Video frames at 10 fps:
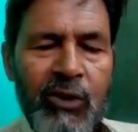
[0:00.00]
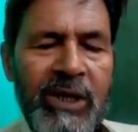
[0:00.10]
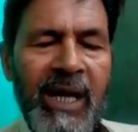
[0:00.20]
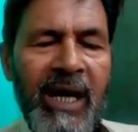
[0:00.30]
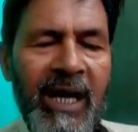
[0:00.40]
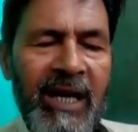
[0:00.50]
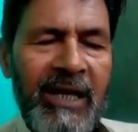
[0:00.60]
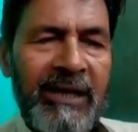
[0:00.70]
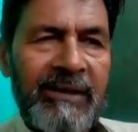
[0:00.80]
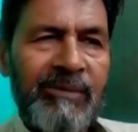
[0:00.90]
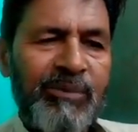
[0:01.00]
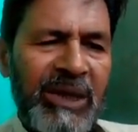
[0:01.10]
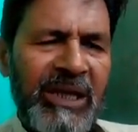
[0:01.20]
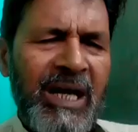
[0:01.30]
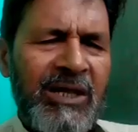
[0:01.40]
उसका
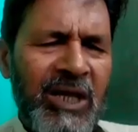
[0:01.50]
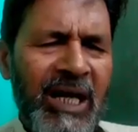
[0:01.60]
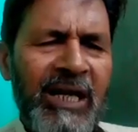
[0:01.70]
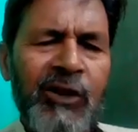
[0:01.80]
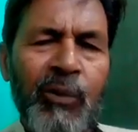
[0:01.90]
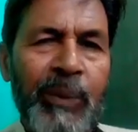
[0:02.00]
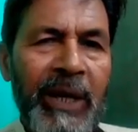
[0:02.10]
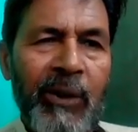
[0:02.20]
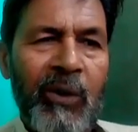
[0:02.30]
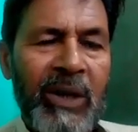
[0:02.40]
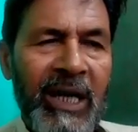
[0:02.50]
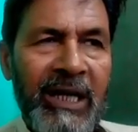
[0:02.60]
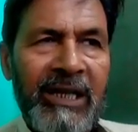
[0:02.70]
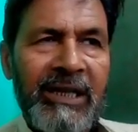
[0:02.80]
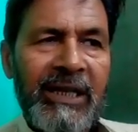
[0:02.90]
पंद्रह साल का जो पेड़ होगा
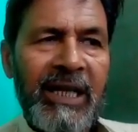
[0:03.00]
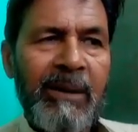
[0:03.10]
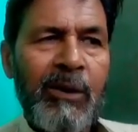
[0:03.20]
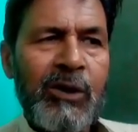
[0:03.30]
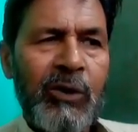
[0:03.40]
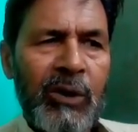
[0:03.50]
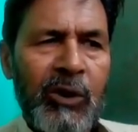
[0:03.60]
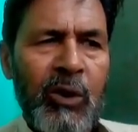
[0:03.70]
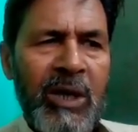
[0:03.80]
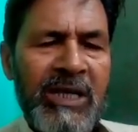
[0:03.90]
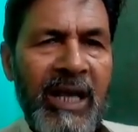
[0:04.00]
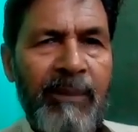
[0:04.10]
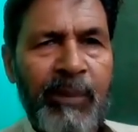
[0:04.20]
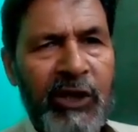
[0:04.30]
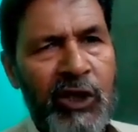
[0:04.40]
लगभग उसको दो हज़ार
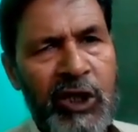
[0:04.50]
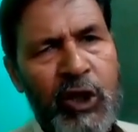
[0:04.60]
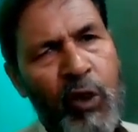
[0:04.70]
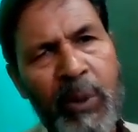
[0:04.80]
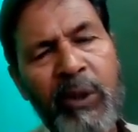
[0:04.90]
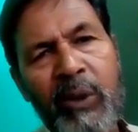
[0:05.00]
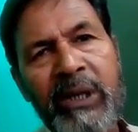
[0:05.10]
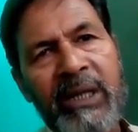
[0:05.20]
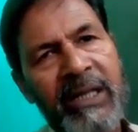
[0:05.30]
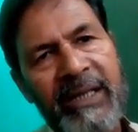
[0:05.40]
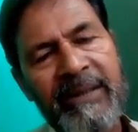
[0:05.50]
पच्चीस सौ रुपये क्विंटल